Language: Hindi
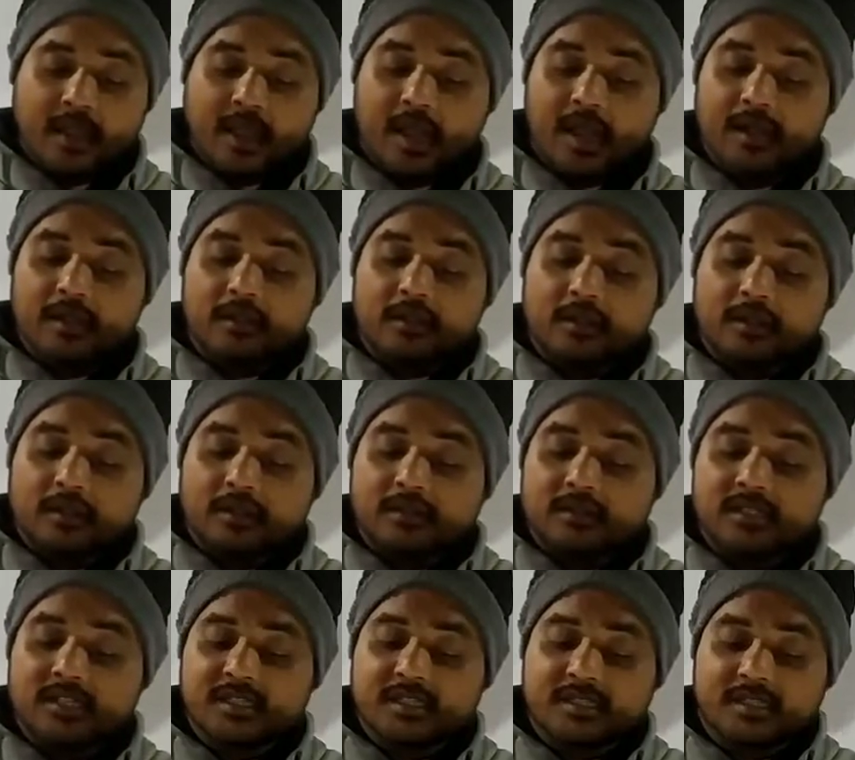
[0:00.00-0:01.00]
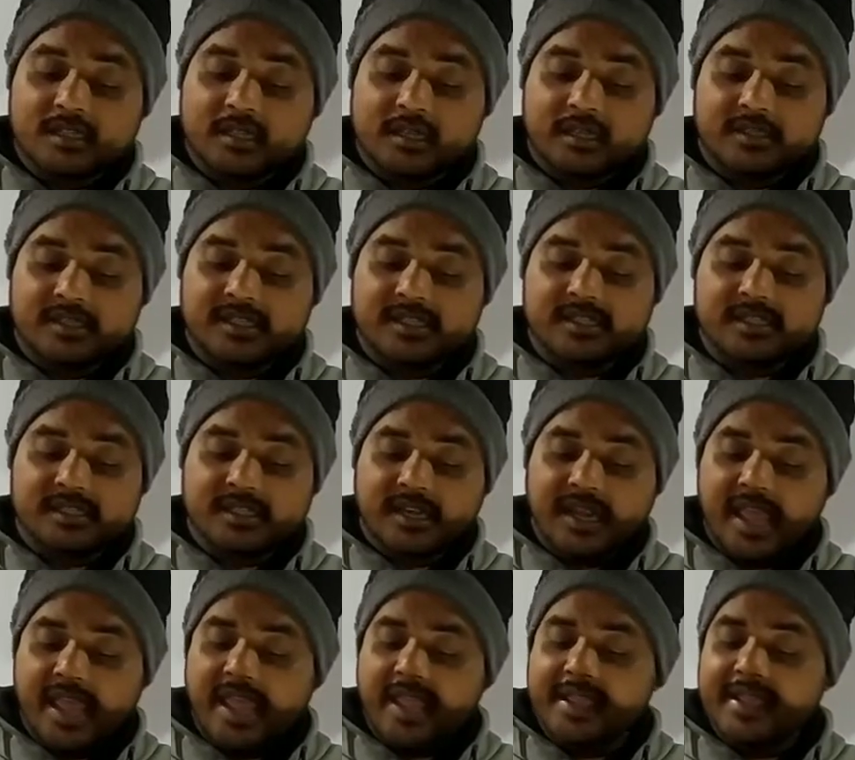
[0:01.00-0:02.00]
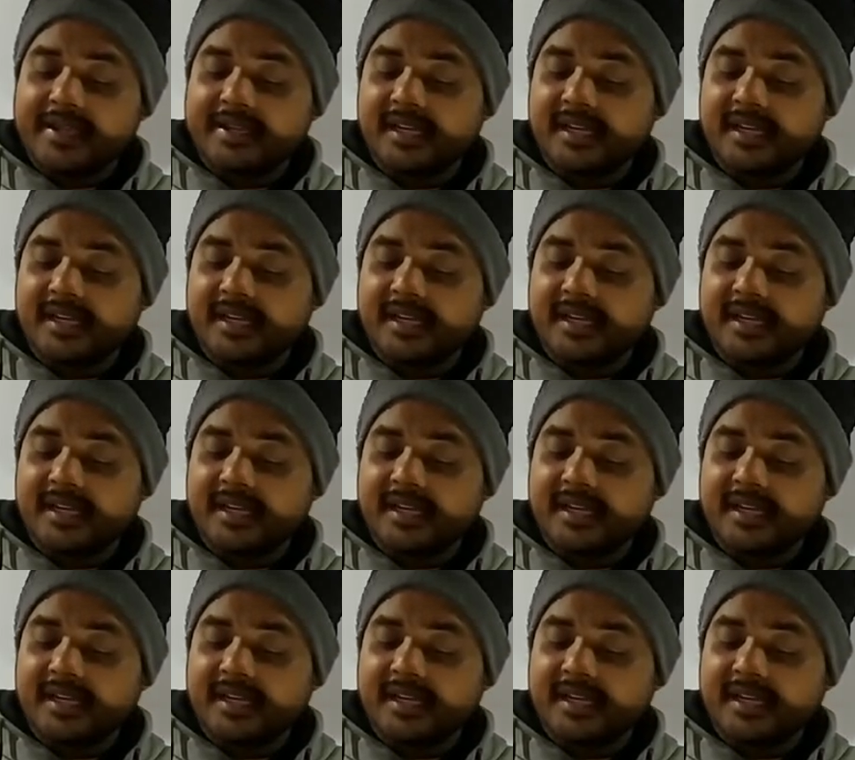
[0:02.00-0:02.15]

हाँ जिस जिसने